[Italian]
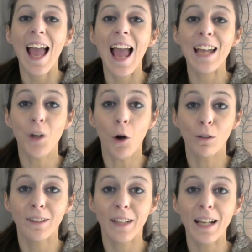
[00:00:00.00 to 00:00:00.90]
e
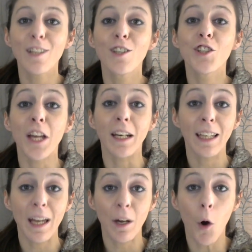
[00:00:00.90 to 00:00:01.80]
inoltre
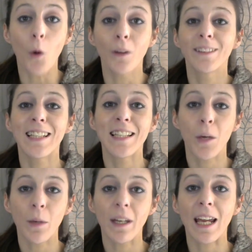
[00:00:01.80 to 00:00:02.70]
cercherò di
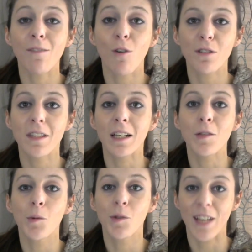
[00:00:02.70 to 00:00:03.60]
seguire i vostri
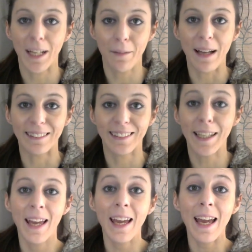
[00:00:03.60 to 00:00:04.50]

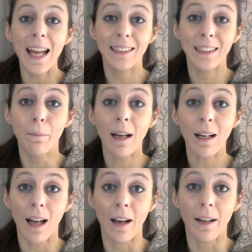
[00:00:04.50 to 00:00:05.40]
suggerimenti e di
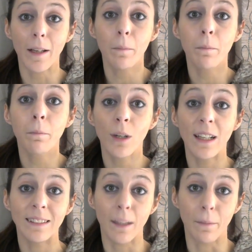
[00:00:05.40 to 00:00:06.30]
parlare più
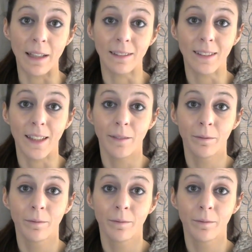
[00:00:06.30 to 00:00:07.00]
lentamente.